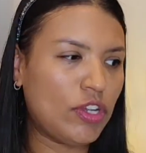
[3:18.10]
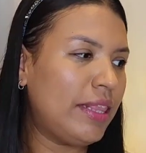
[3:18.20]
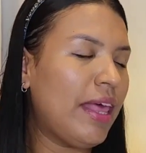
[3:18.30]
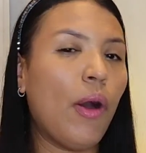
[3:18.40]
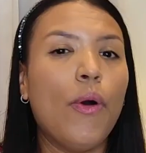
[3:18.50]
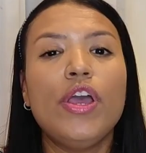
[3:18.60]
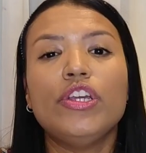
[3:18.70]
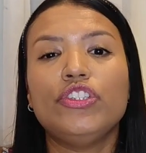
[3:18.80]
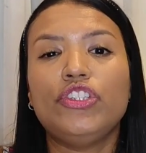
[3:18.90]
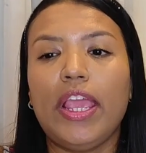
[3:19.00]
Natal.
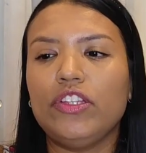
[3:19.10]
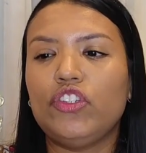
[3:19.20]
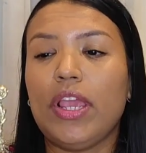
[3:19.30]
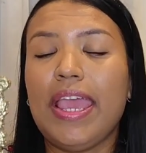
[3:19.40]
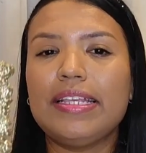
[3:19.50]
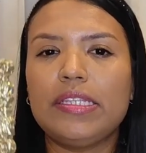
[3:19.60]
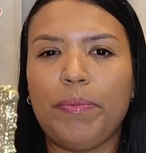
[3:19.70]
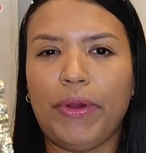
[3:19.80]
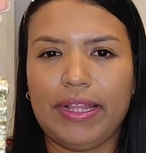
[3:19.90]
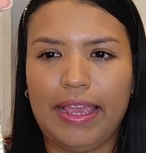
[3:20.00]
Gente, esse
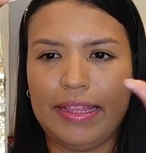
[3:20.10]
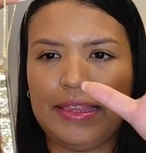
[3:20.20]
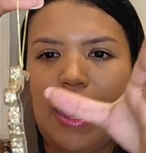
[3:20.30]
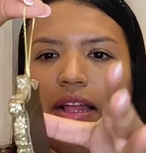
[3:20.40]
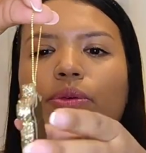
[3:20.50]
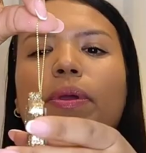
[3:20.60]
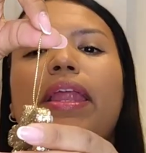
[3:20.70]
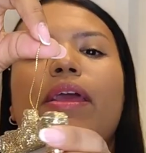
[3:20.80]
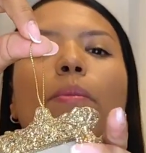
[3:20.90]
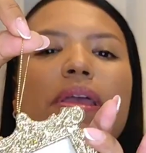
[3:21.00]
porta-retrato,
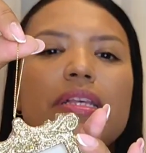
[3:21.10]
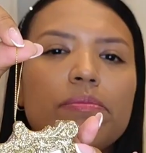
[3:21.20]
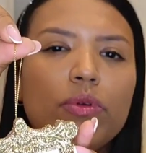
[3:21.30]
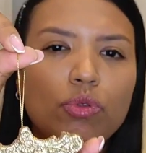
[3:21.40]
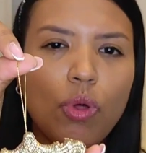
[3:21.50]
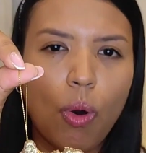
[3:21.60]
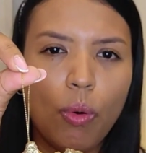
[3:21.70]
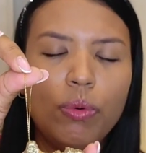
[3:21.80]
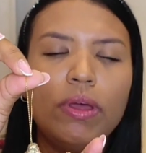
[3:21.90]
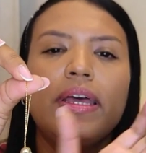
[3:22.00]
ele é o mesmo
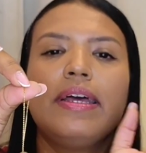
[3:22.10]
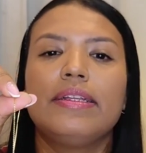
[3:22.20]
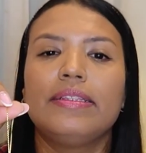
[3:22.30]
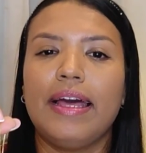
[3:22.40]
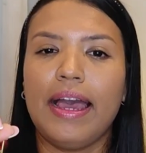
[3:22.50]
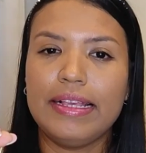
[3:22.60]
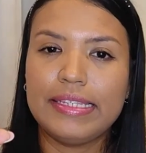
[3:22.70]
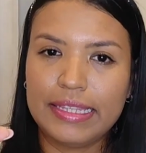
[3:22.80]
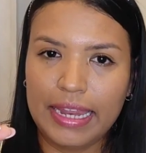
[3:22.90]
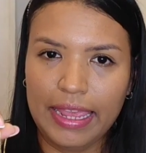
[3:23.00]
tom da
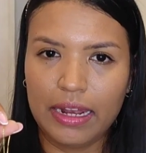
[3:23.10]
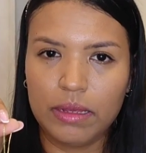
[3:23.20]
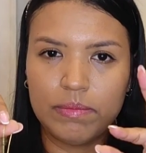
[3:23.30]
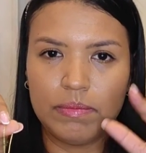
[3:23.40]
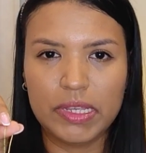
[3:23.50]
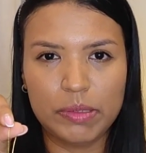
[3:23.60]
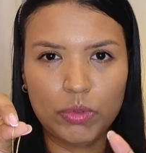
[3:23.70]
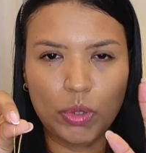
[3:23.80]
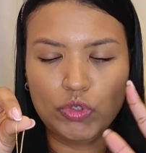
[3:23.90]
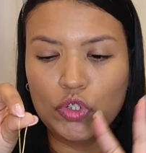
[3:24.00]
estrela,
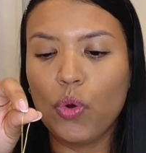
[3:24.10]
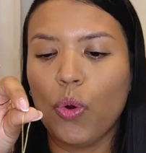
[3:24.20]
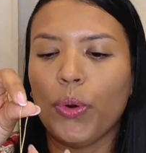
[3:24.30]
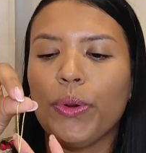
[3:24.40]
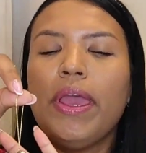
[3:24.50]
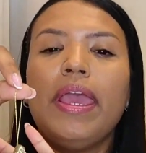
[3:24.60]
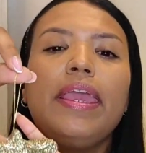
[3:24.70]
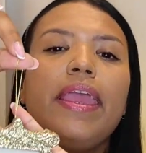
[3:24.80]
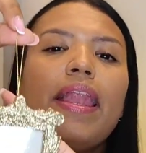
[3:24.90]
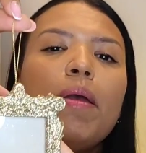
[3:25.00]
mesmo tom de cor.
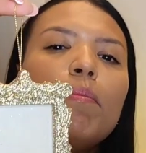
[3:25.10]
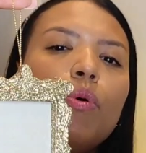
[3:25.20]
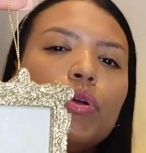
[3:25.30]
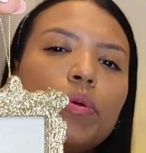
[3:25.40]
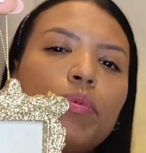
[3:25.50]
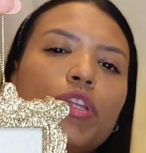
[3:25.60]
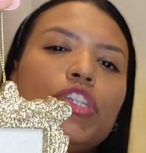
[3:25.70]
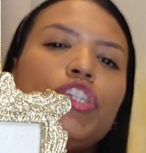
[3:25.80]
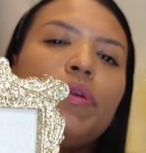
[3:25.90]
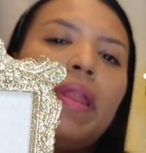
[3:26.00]
E ele é muito
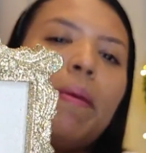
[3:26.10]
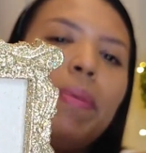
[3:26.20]
bonitinho, ele é